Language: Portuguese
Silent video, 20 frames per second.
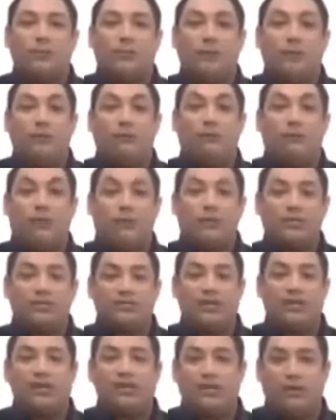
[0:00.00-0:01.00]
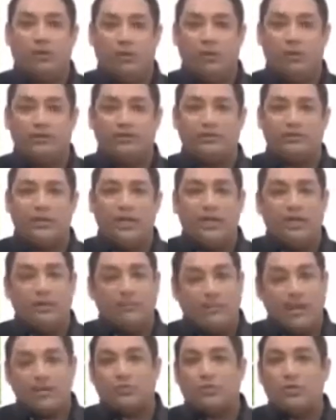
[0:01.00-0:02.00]
pelo Força e Luz.
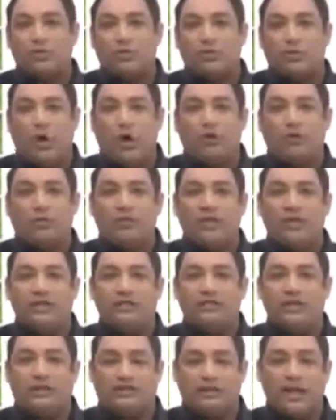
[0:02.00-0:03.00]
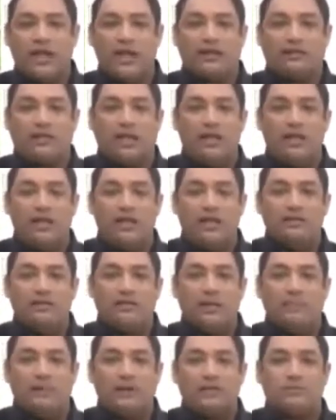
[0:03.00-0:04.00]
Mas o histórico desse atleta
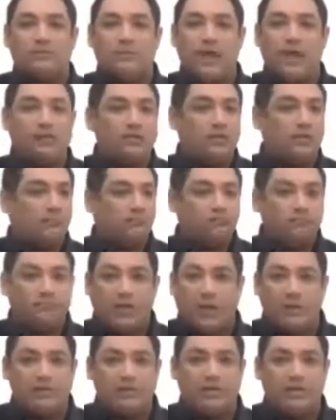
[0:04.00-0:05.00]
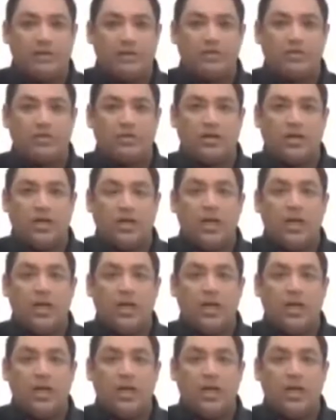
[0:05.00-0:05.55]
simplesmente não existe.